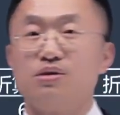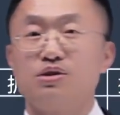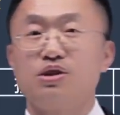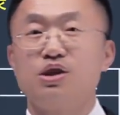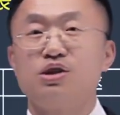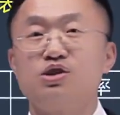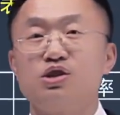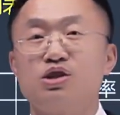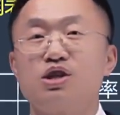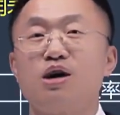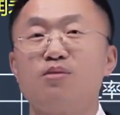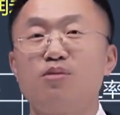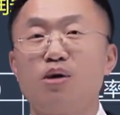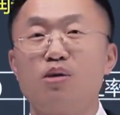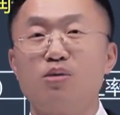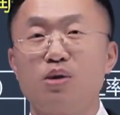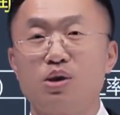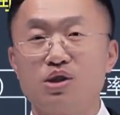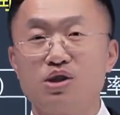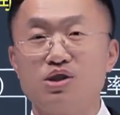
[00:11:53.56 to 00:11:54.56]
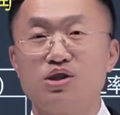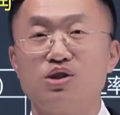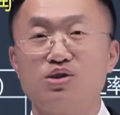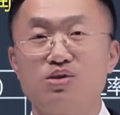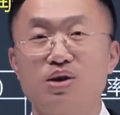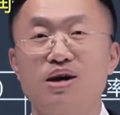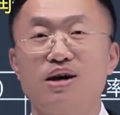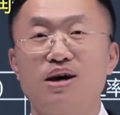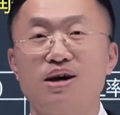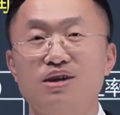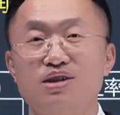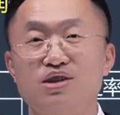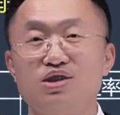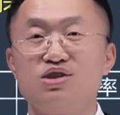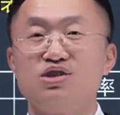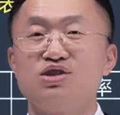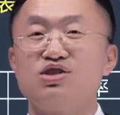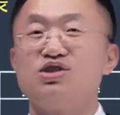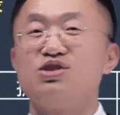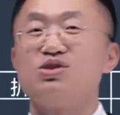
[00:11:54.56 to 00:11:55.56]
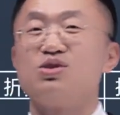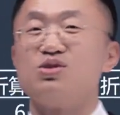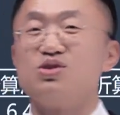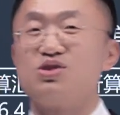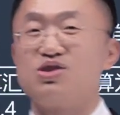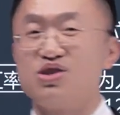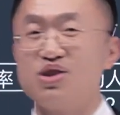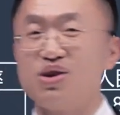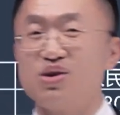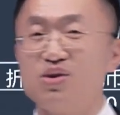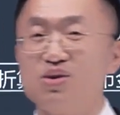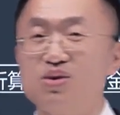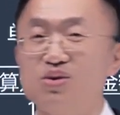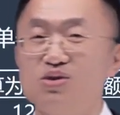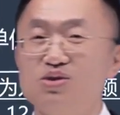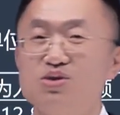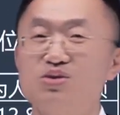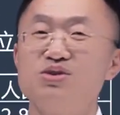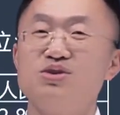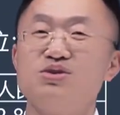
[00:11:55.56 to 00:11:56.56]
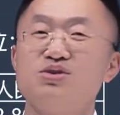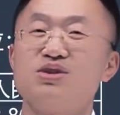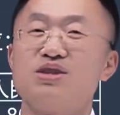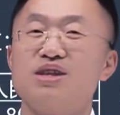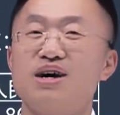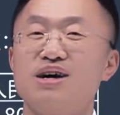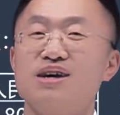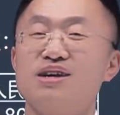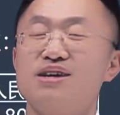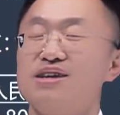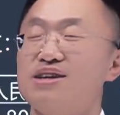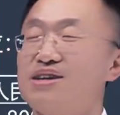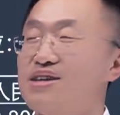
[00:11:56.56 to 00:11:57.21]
这几张报表的折算呀，是有先后顺序的。